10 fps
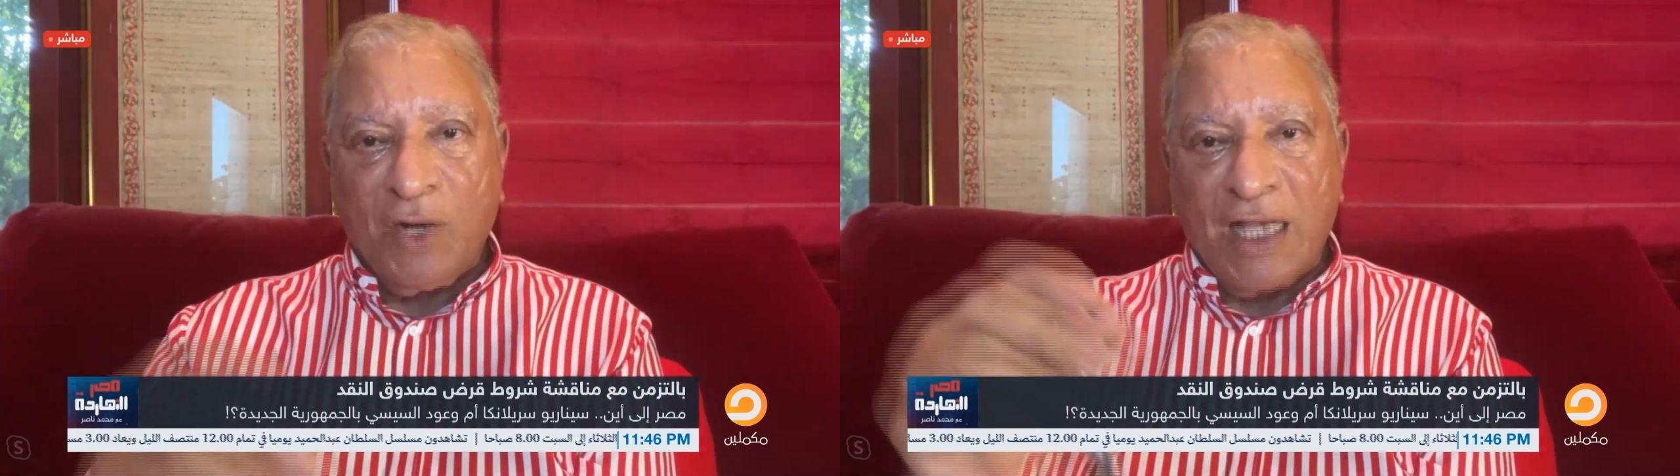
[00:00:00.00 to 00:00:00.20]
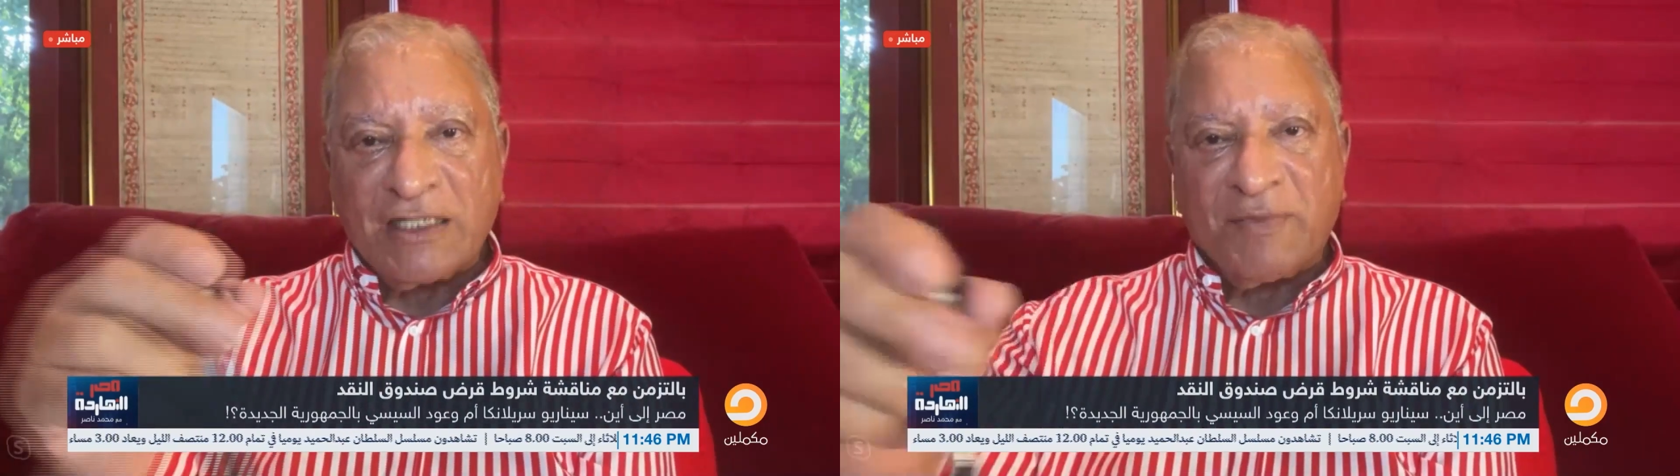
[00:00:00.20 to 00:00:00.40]

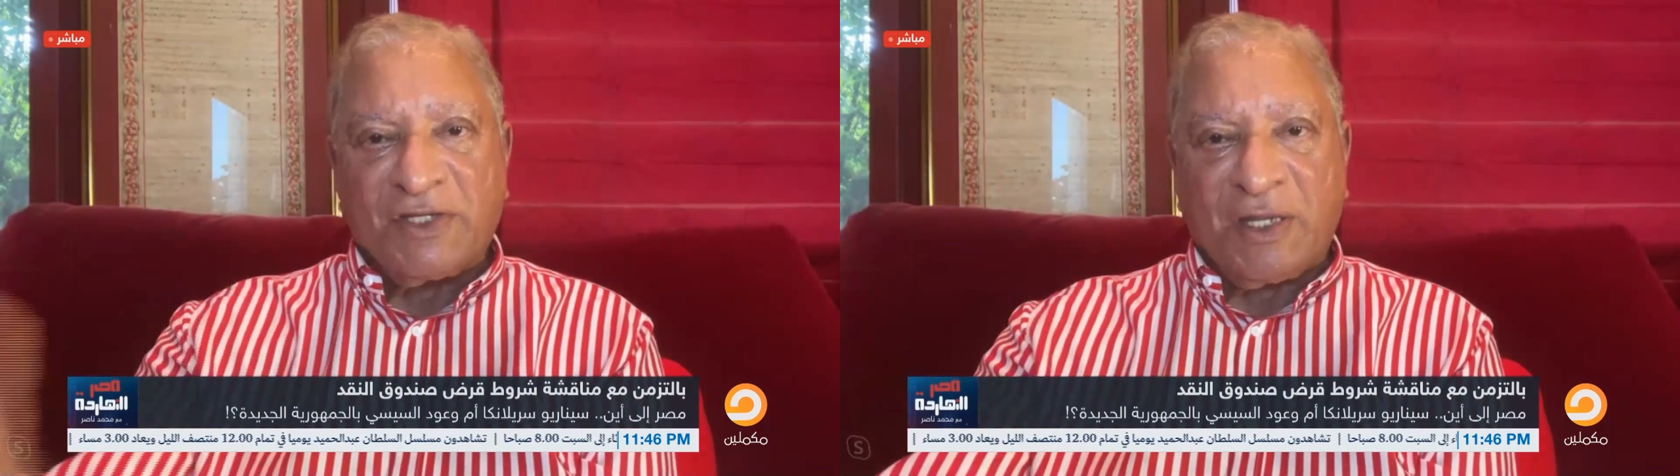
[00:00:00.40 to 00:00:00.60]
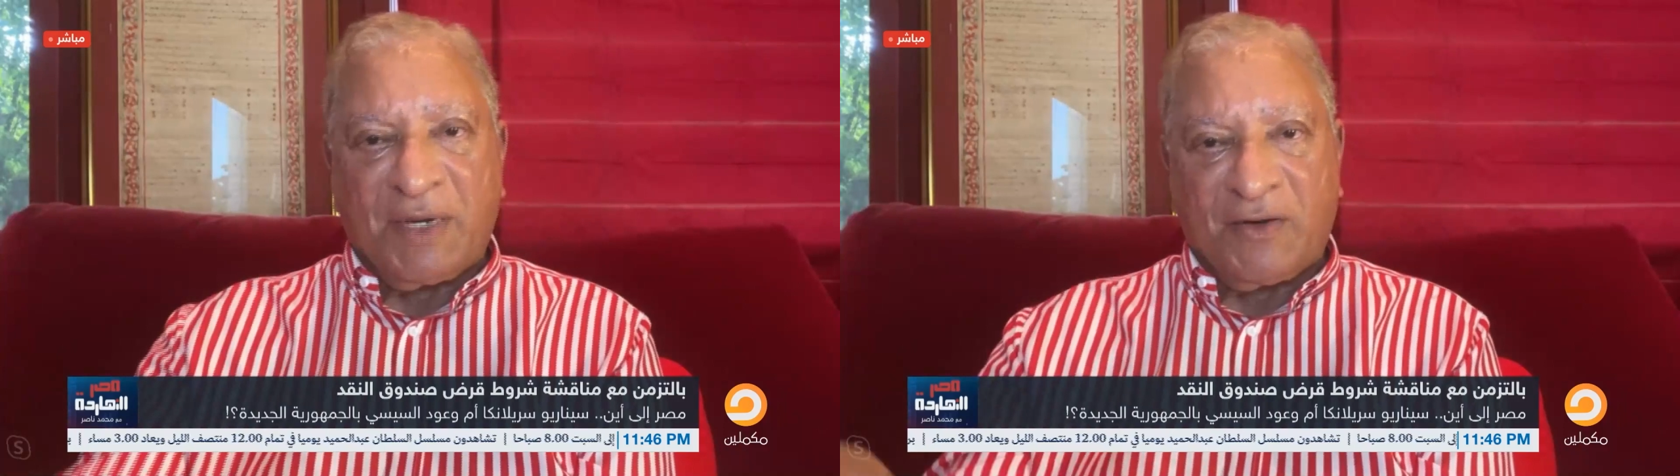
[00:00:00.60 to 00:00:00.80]
لازم
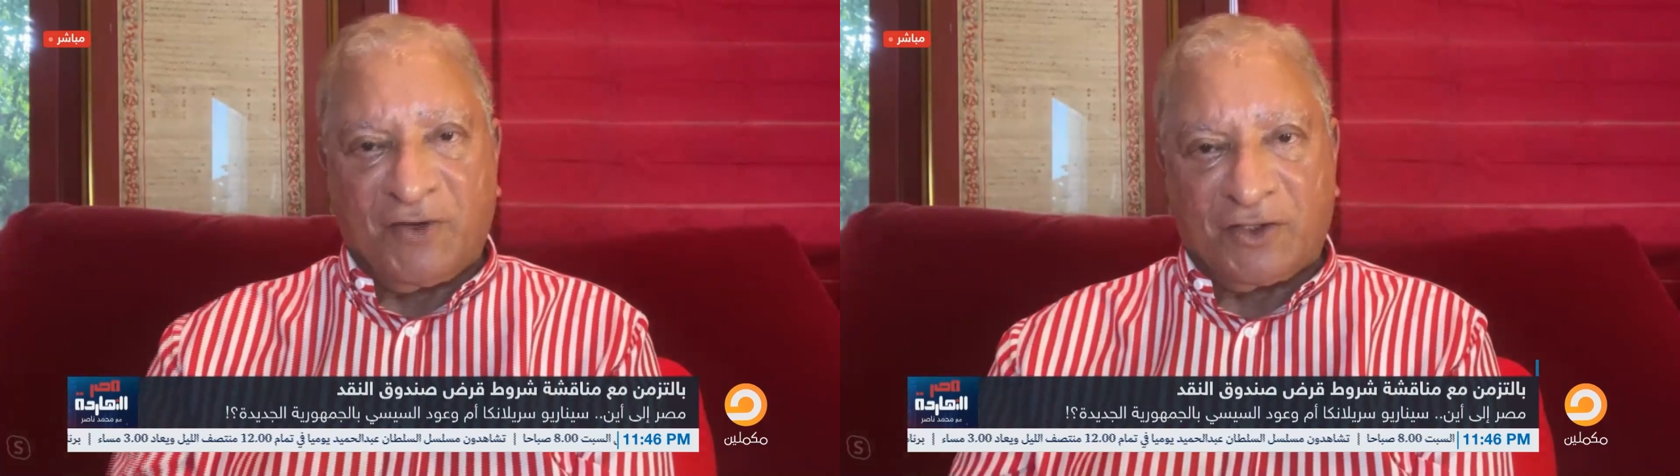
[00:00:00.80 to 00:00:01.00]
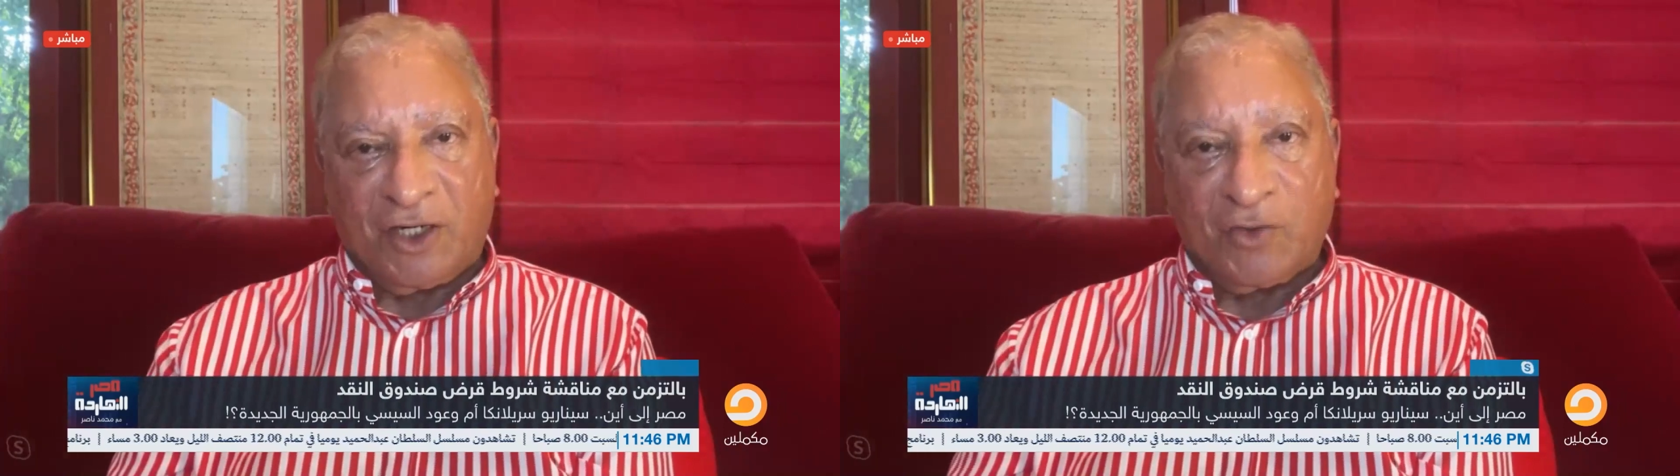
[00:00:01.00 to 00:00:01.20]
يستمر في
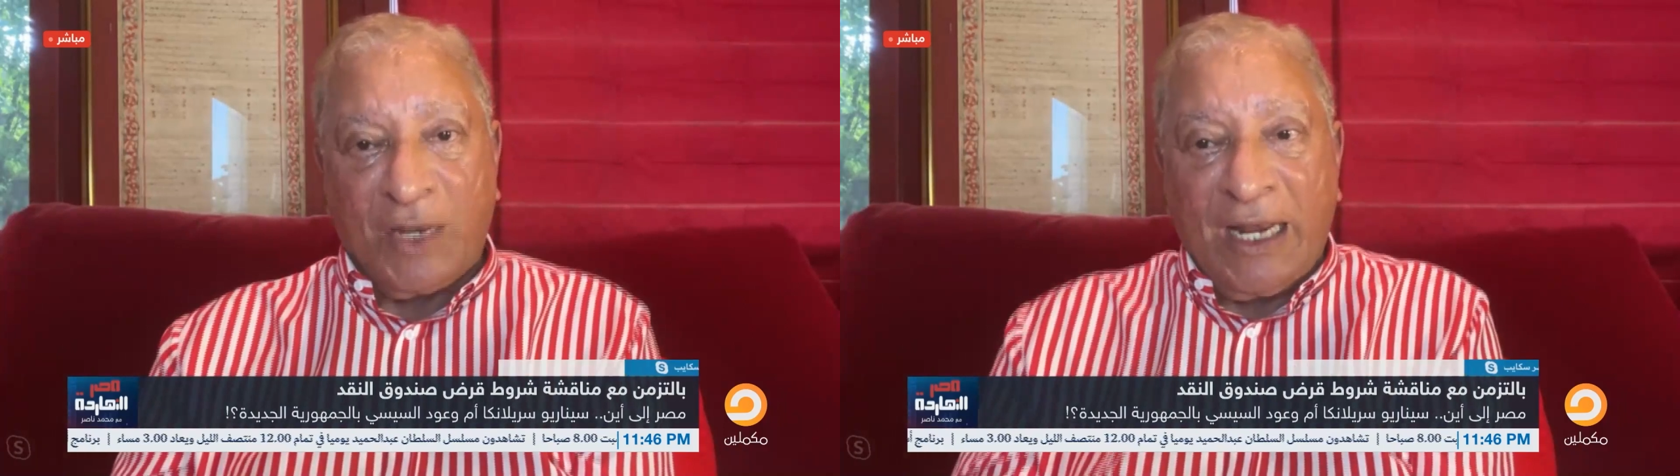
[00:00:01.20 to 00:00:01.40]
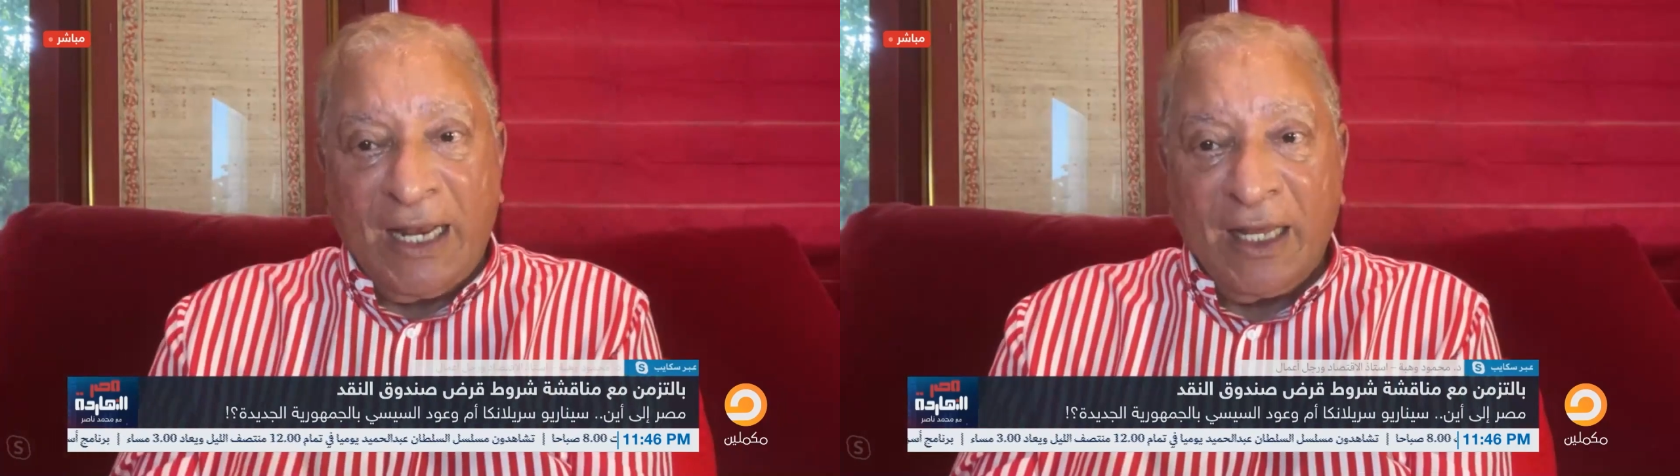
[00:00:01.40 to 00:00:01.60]
الاقتراض طب معلش يا استاذ